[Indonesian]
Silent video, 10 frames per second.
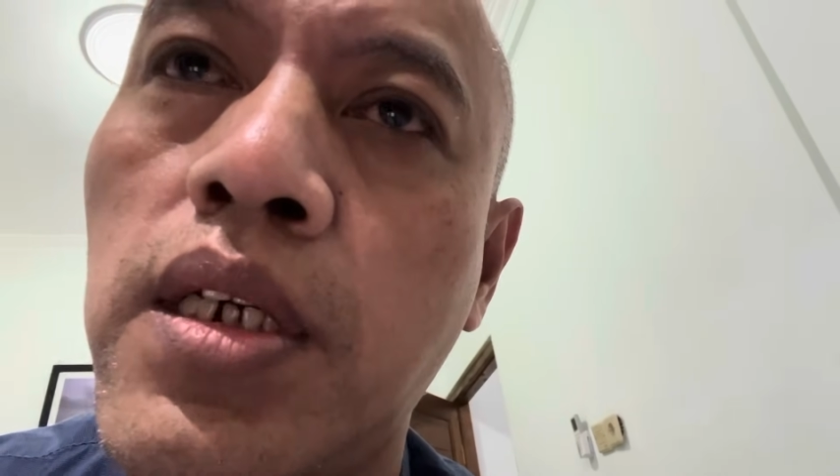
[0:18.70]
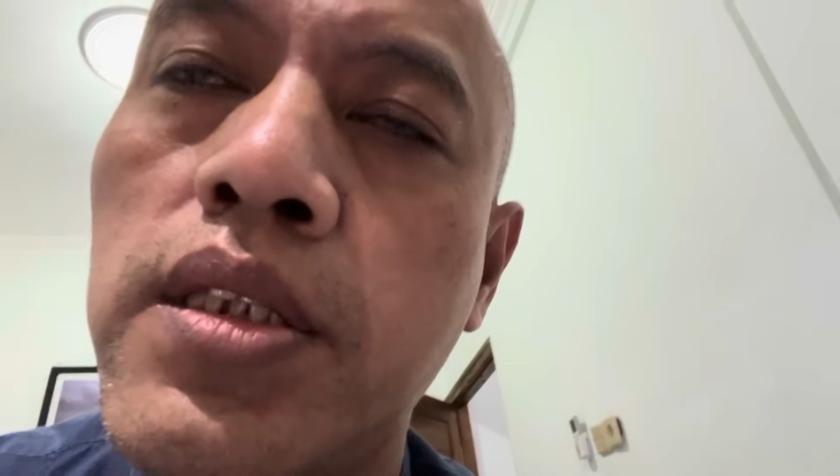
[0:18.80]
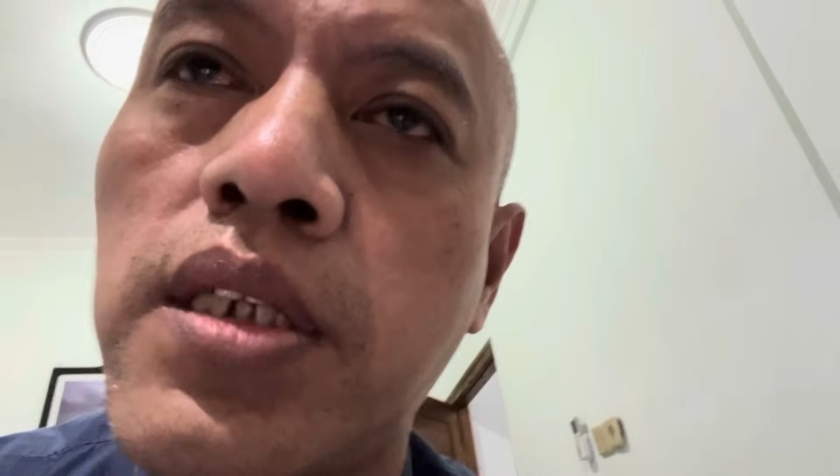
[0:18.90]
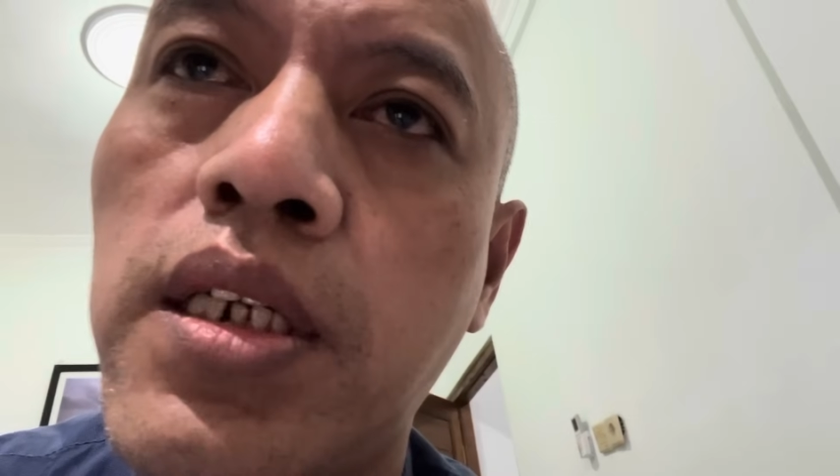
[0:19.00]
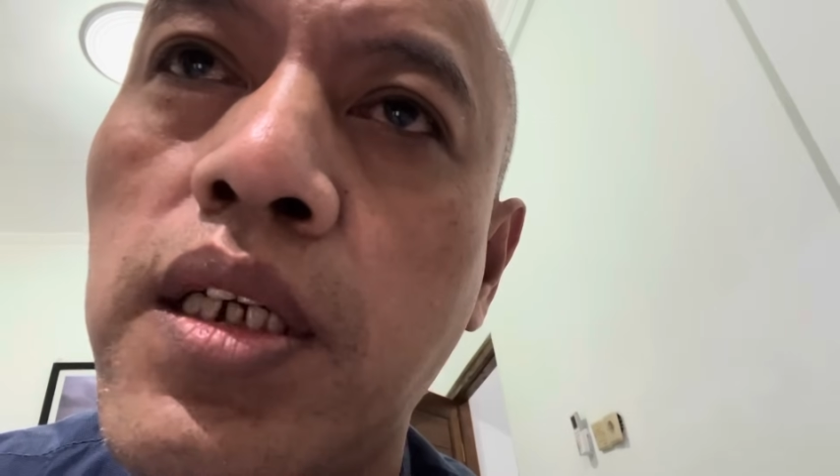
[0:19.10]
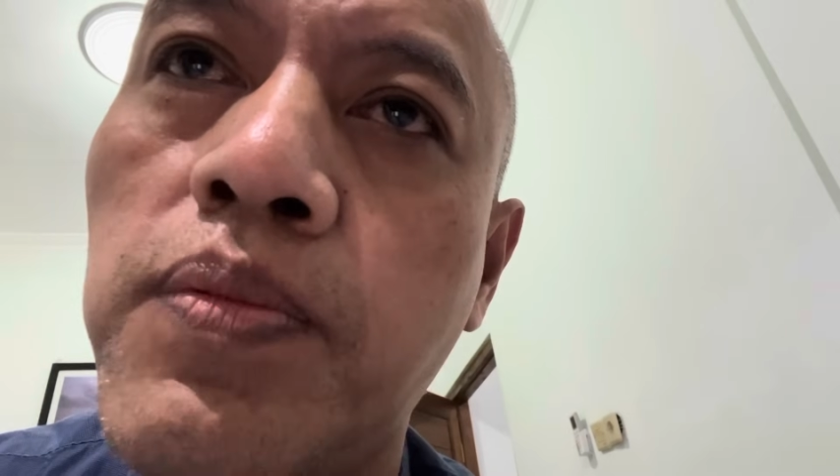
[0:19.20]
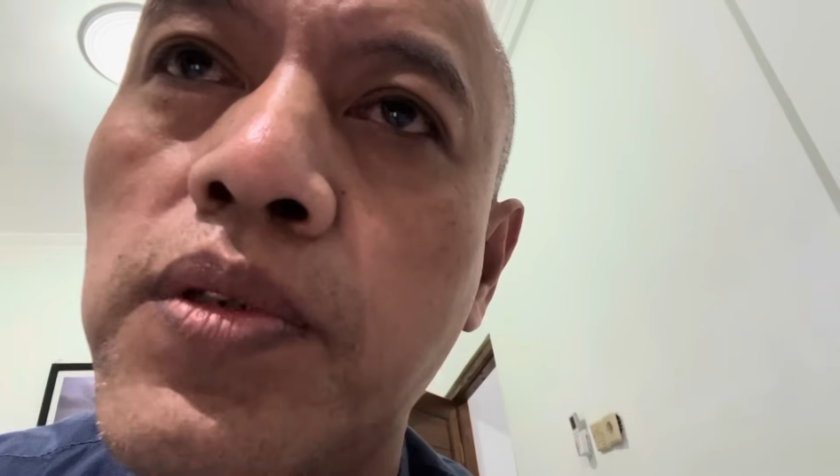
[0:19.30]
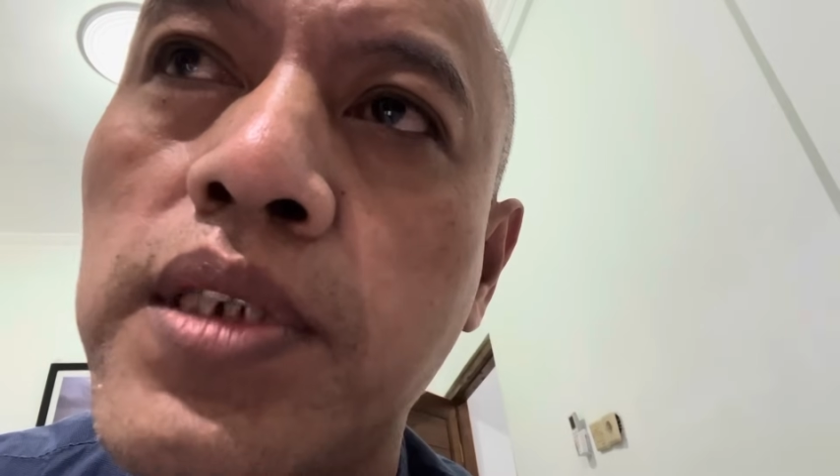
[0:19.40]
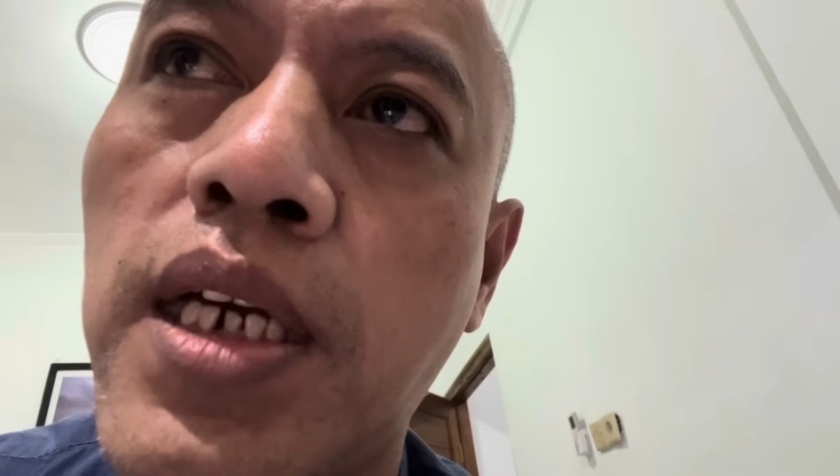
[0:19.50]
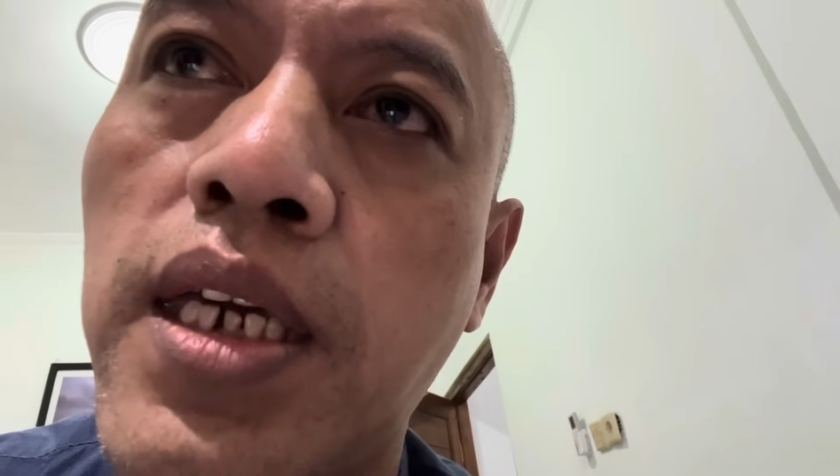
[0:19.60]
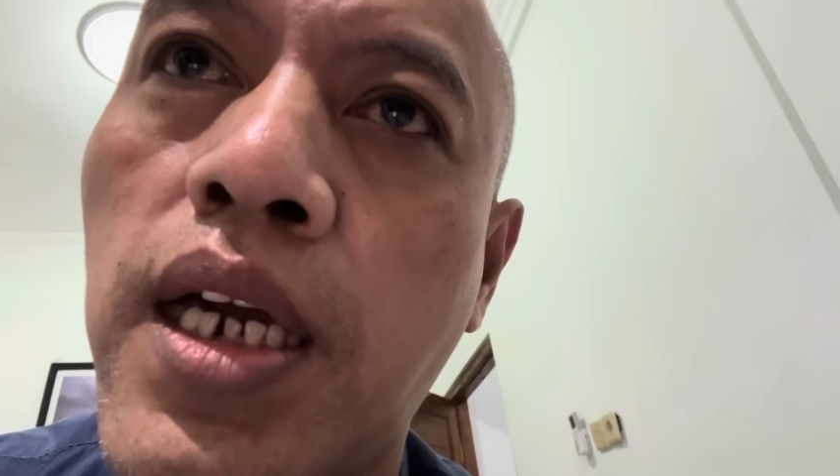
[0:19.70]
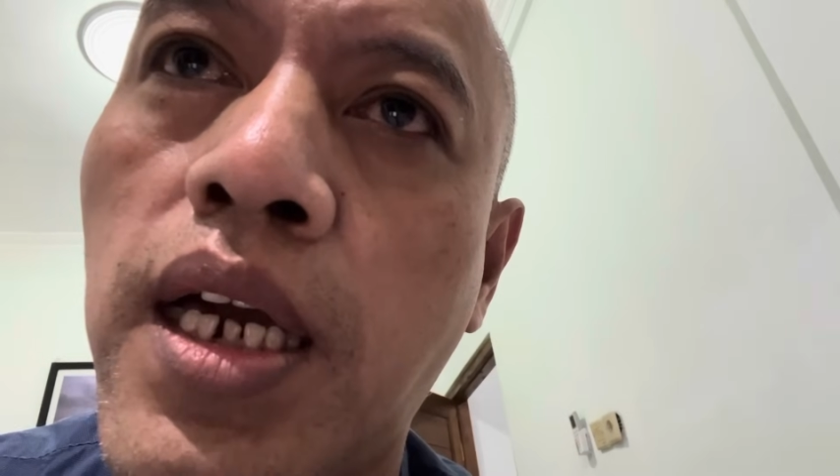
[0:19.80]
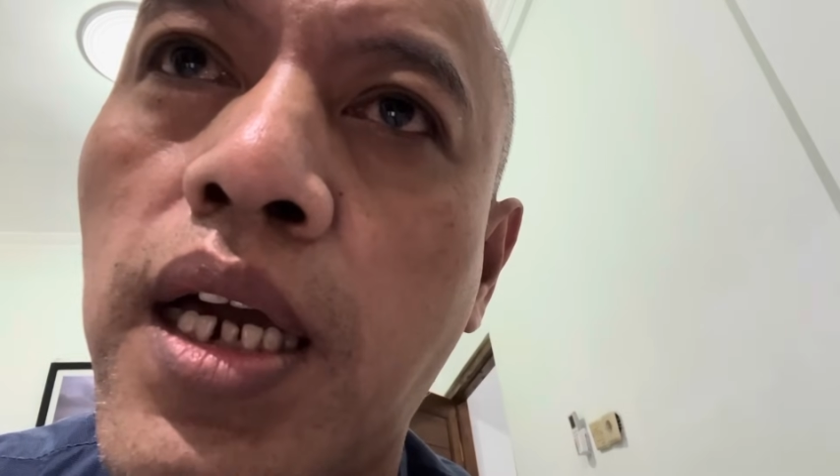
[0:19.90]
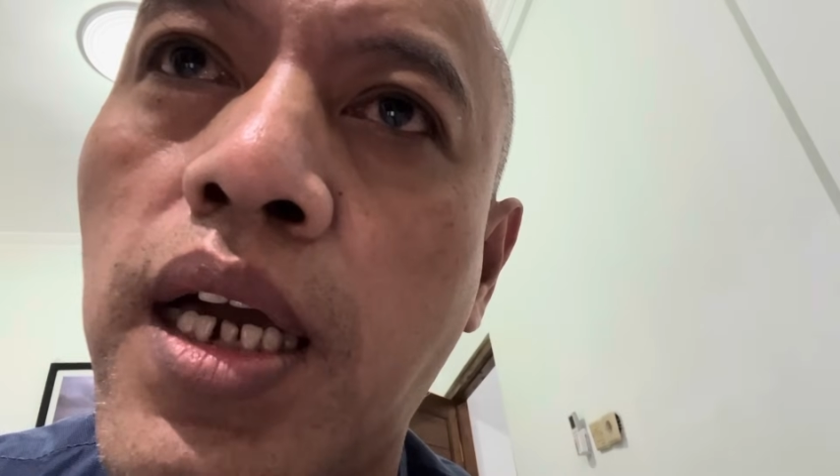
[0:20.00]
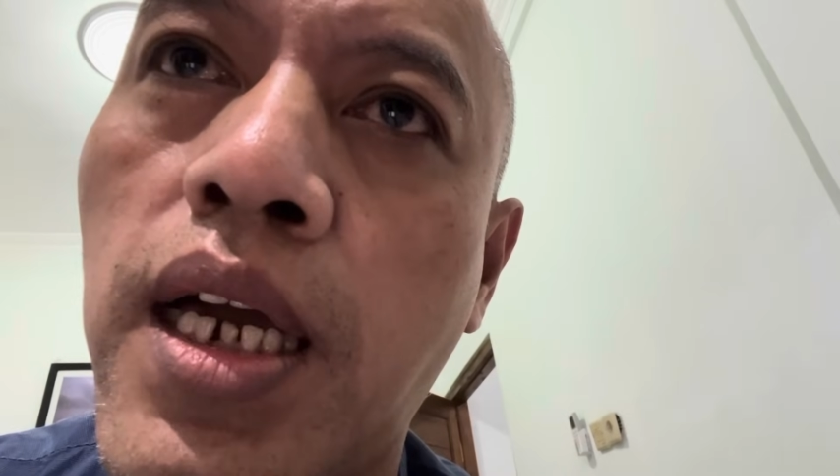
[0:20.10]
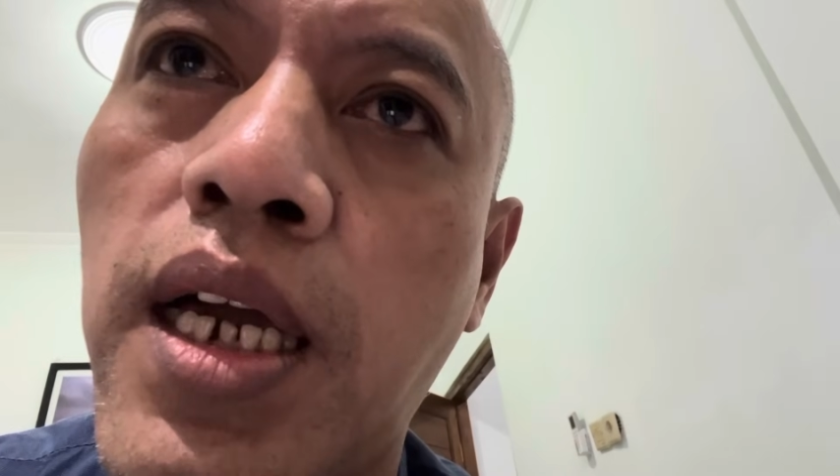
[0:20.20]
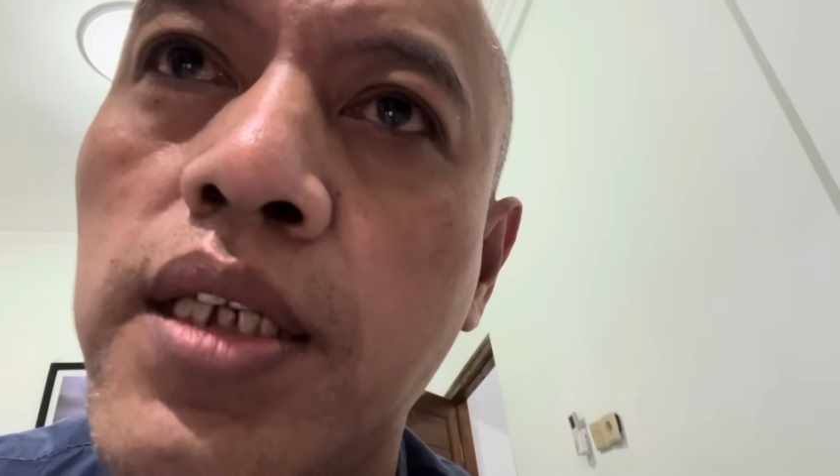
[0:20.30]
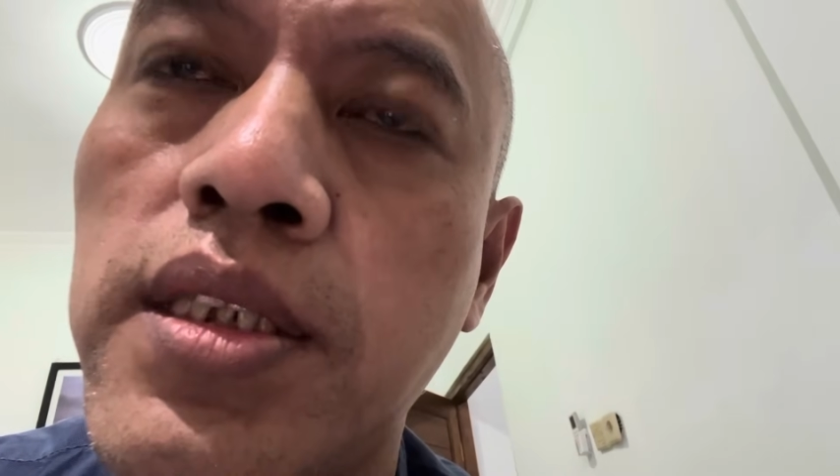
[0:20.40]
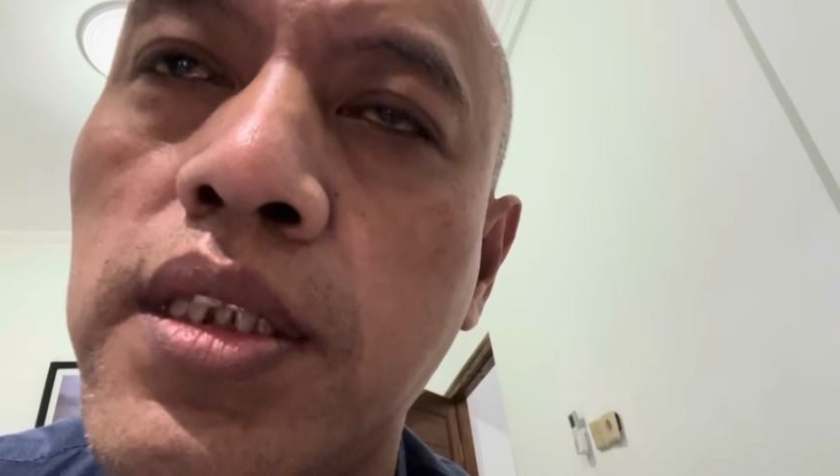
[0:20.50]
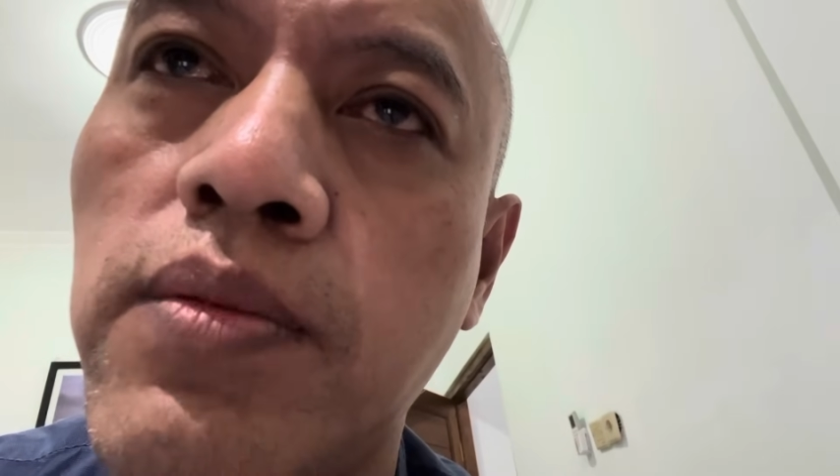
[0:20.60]
Jadi ibu saya,
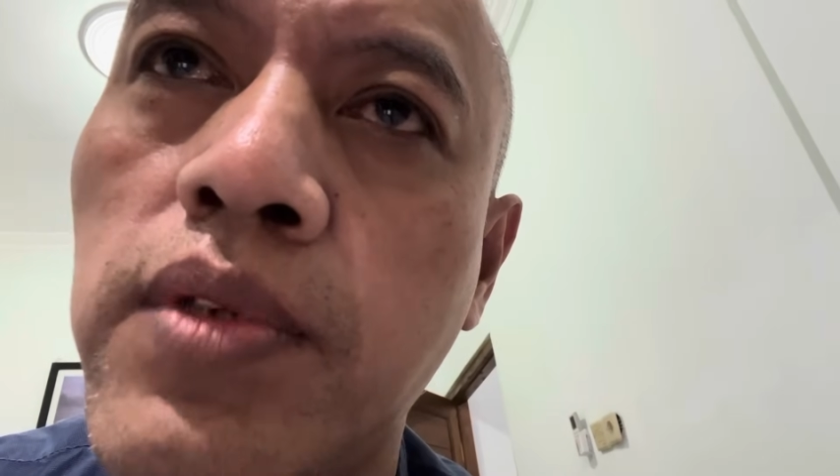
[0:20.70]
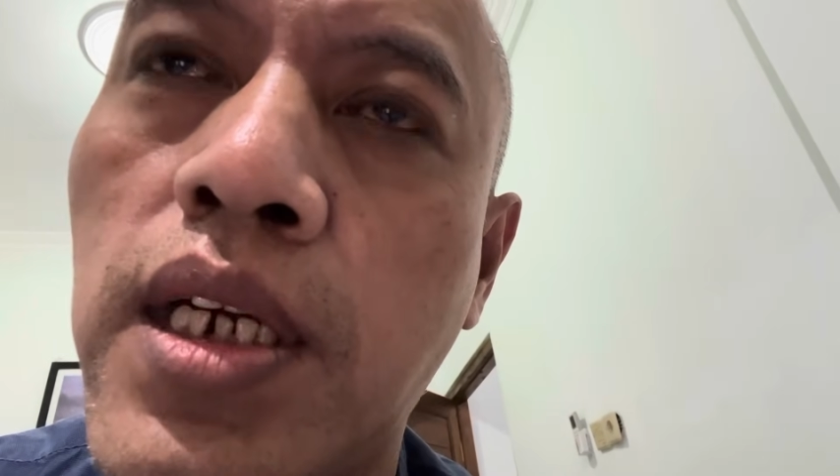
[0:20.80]
Siti